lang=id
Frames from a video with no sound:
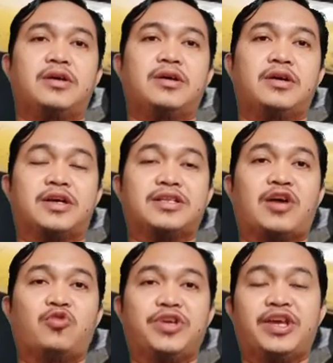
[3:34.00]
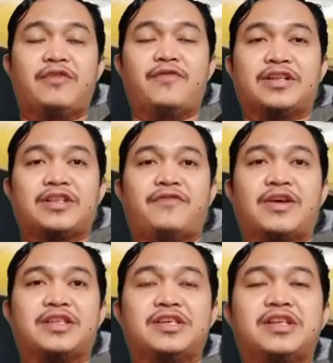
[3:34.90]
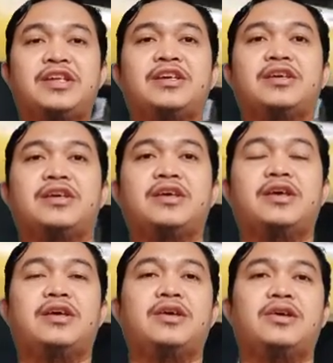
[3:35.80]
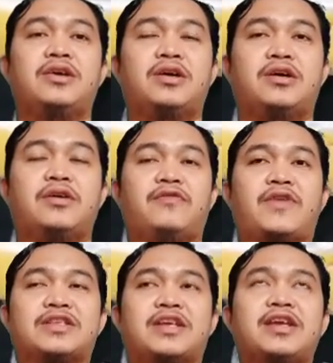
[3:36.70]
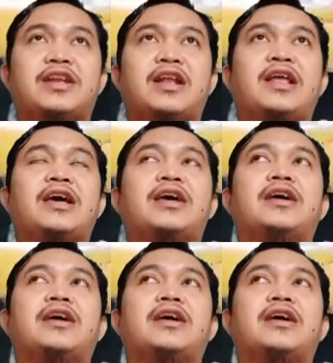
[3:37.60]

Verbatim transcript: uh, ketahui ya fakta-faktanya. Jadi faktanya adalah